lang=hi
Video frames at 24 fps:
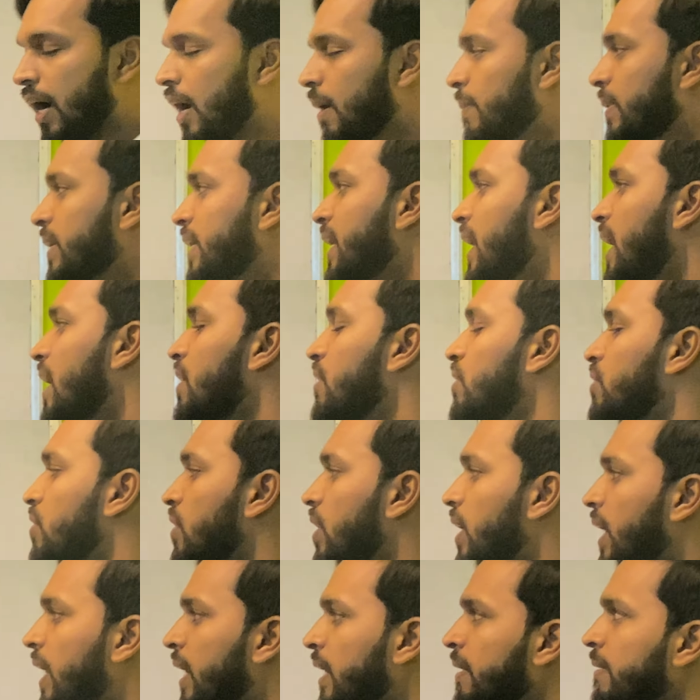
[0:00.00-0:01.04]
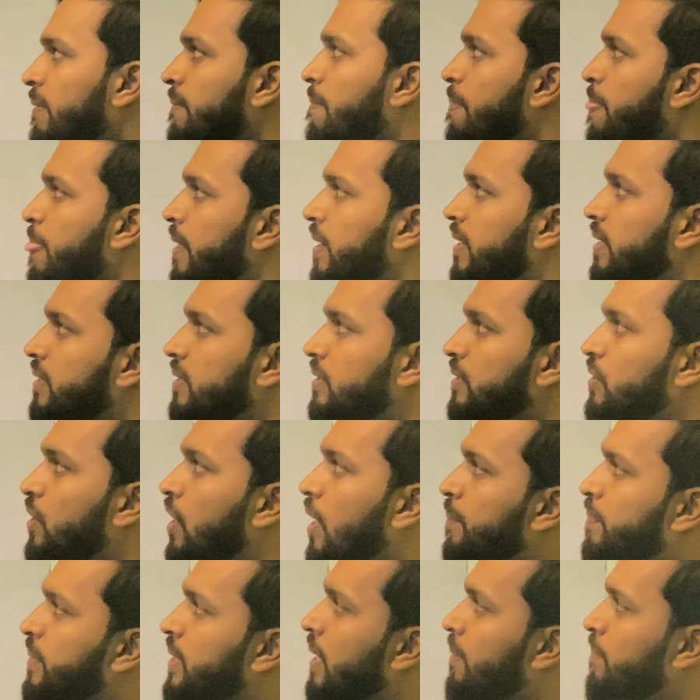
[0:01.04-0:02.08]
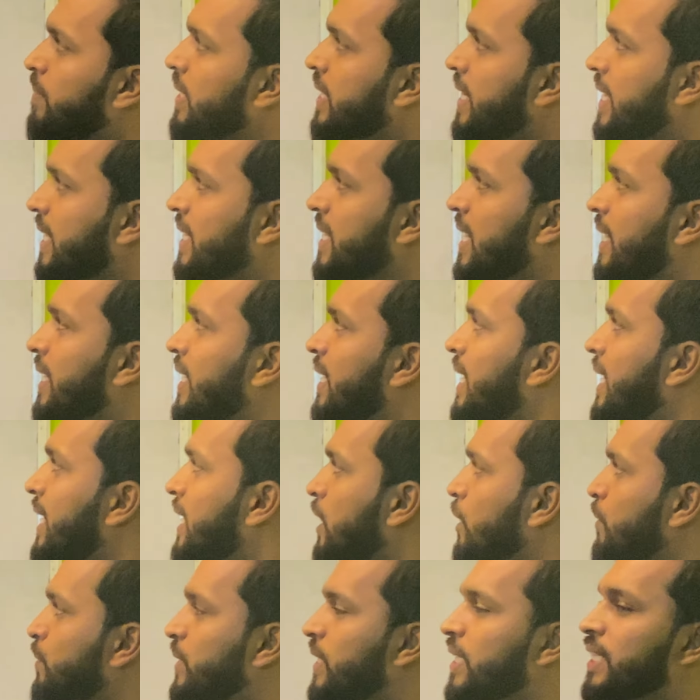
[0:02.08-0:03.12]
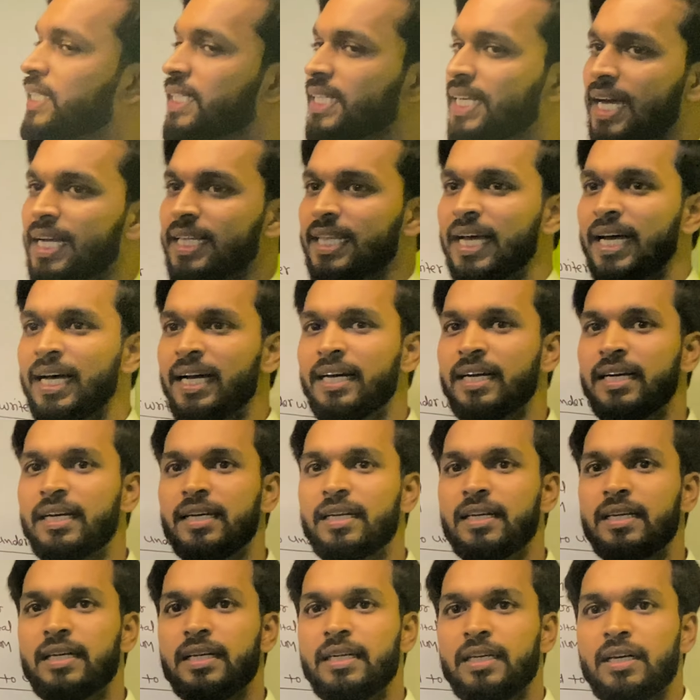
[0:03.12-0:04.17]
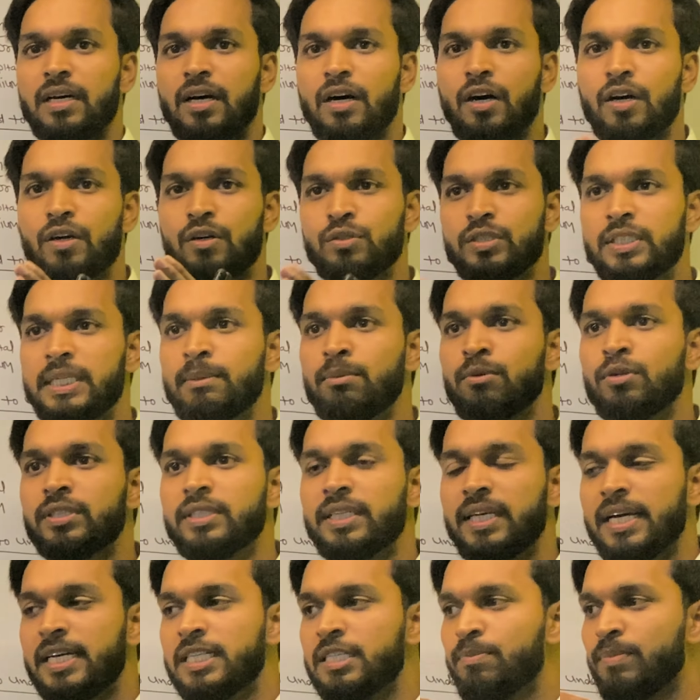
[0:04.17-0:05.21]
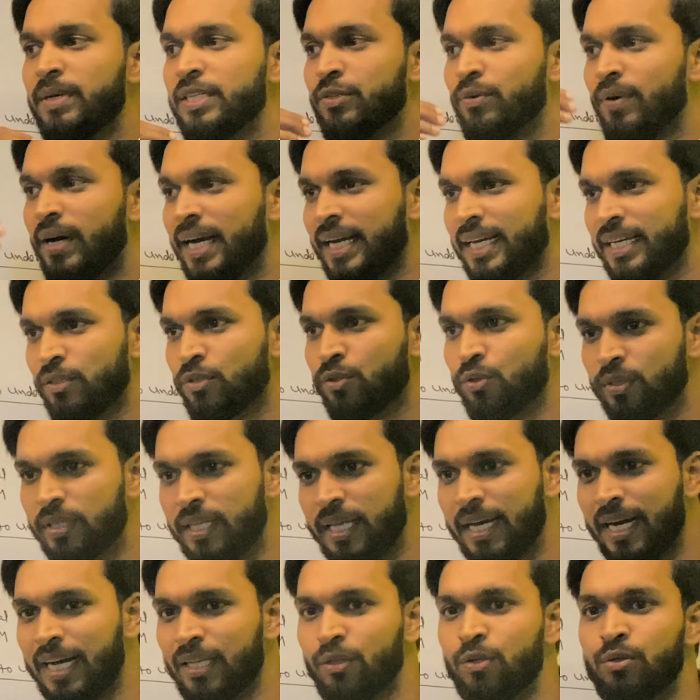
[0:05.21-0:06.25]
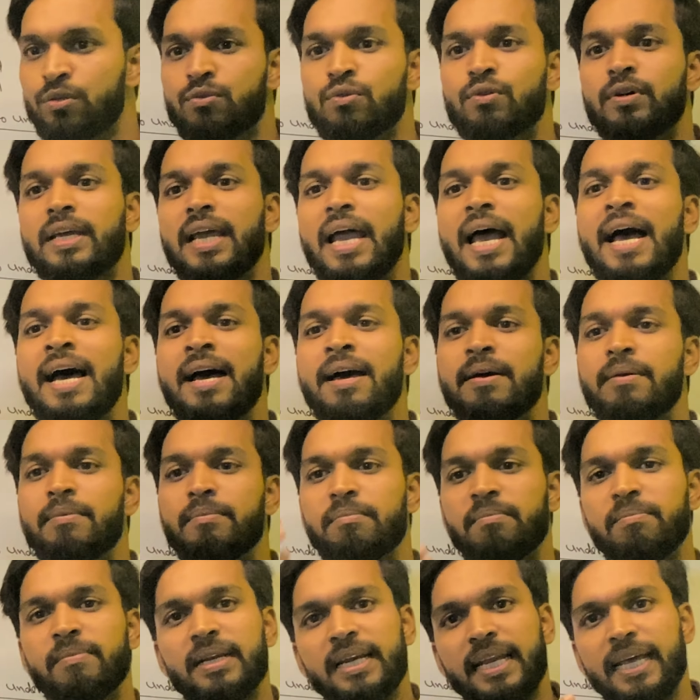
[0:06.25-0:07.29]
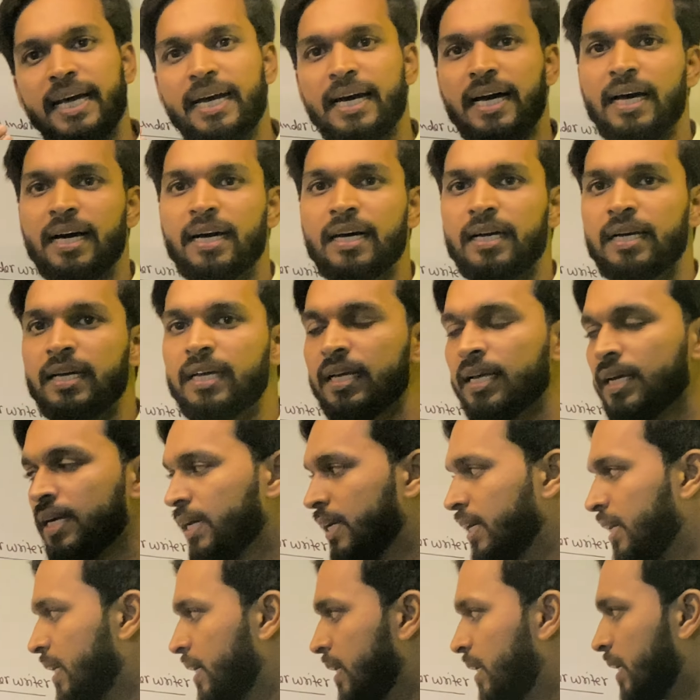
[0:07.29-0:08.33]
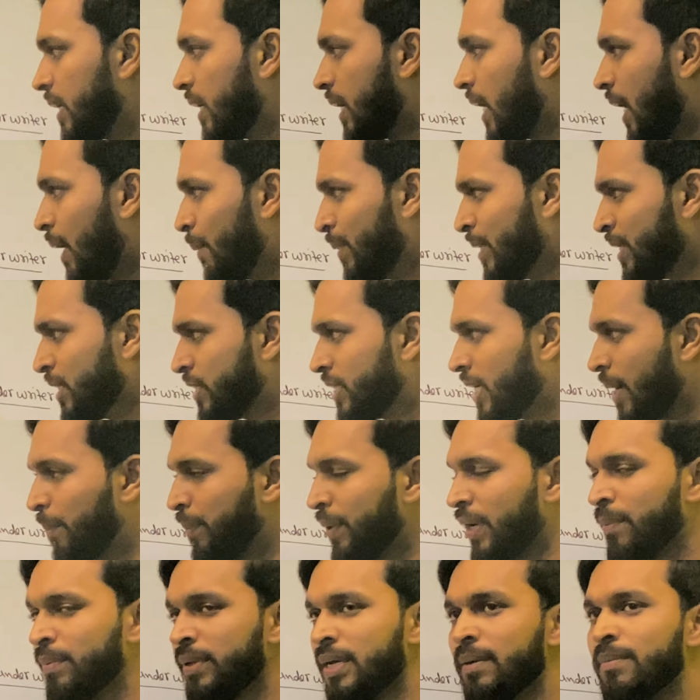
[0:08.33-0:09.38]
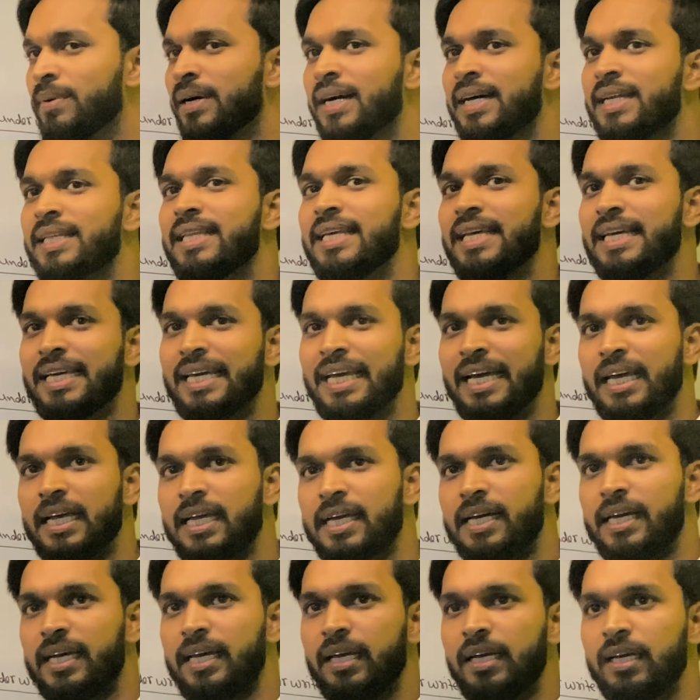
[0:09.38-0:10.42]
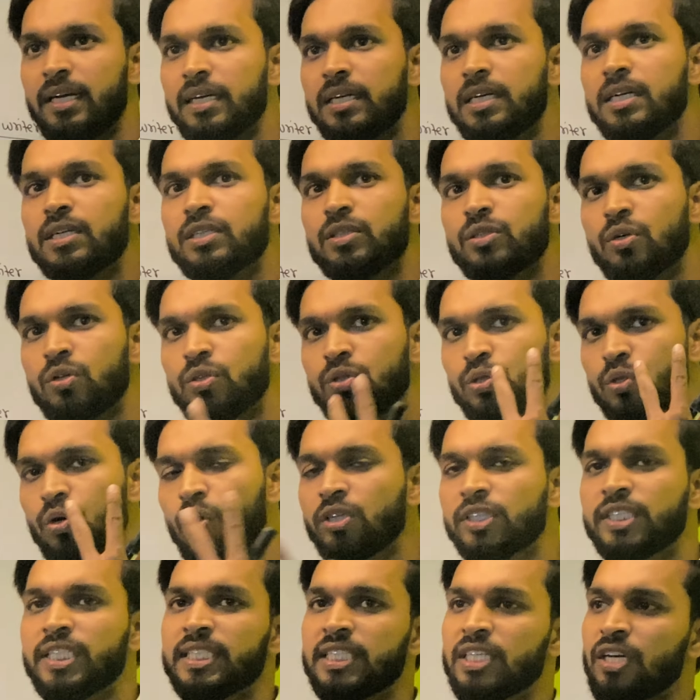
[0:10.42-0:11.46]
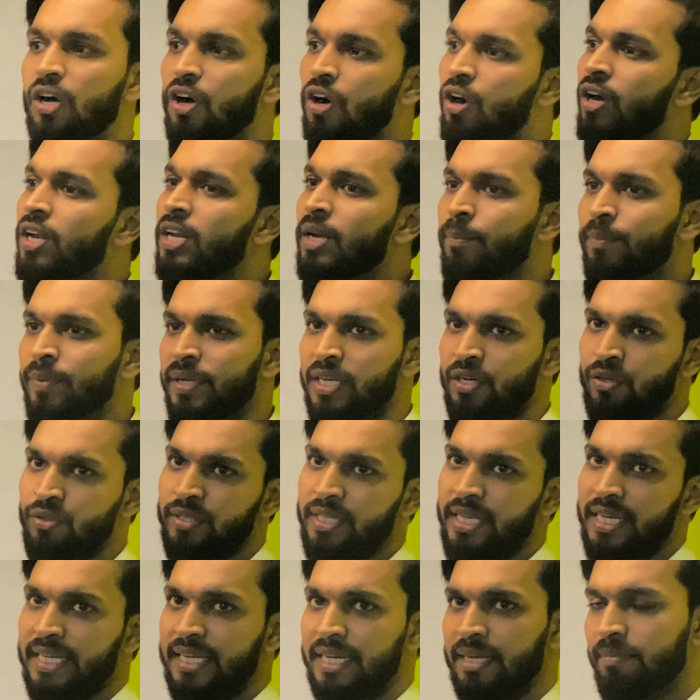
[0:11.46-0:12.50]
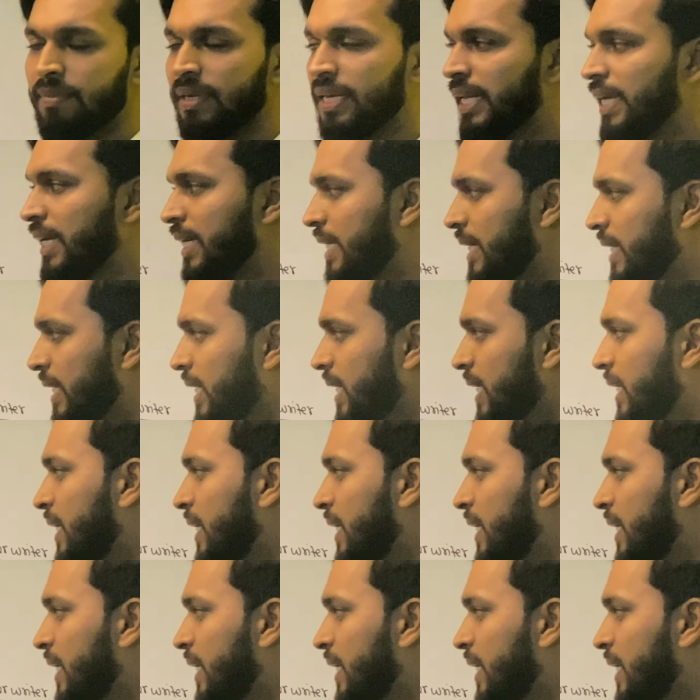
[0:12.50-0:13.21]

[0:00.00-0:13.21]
अब क्या होगा तो अब हमने देख लिया अंडर राइटिंग ऑफ शेयर्स क्या था और जब वो शेयर्स बिचवा के उसको देगा तो उसको क्या मिलेगा अब इस चैप्टर में हम अगर देखेंगे तो दो चीजें और अपने को देखने मिलेगी